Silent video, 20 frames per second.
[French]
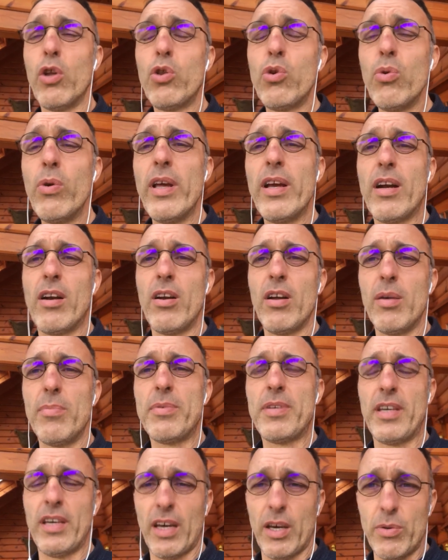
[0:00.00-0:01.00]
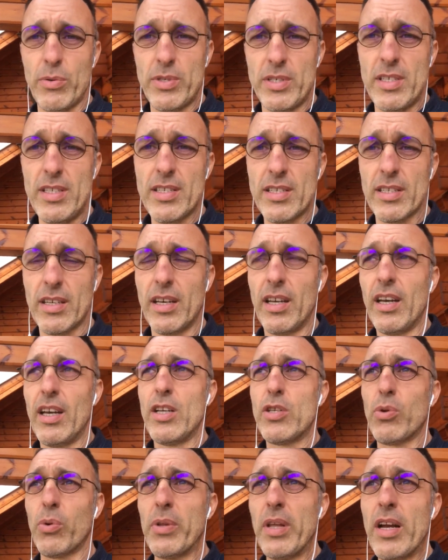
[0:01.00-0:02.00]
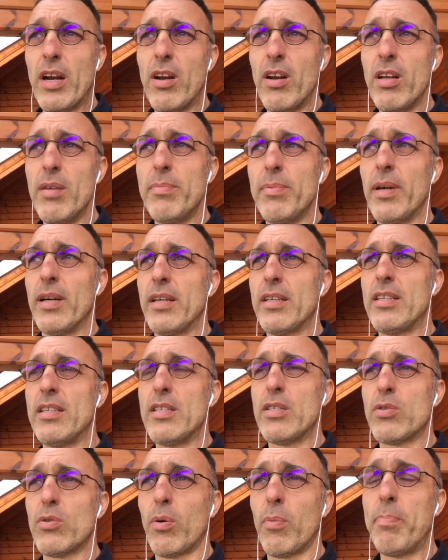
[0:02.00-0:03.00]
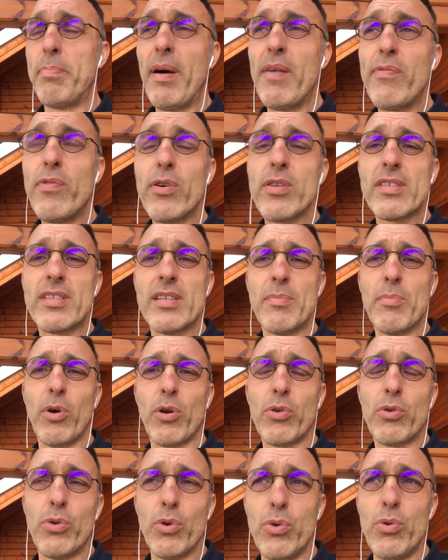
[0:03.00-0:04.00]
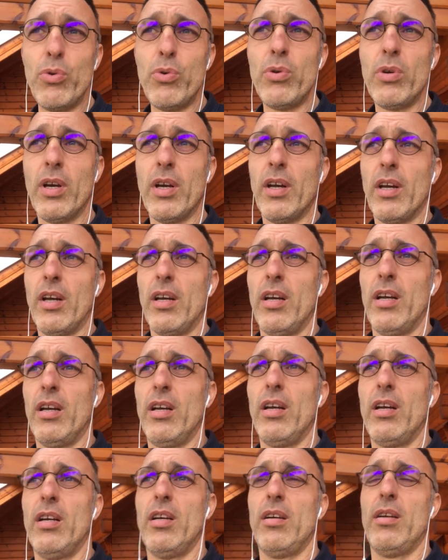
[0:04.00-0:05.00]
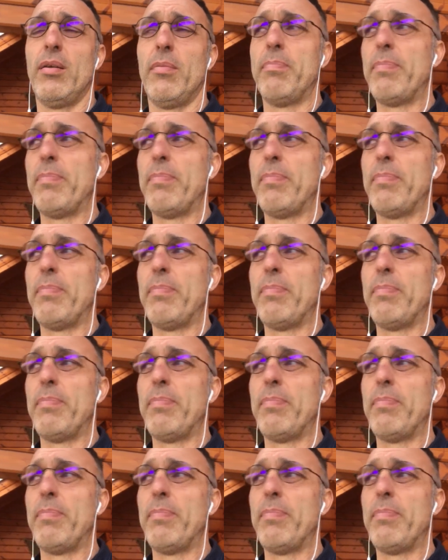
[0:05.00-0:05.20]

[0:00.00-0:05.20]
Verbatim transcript: tous les clubs qui réussissent sont des clubs qui ne sont pas forcément tenus euh,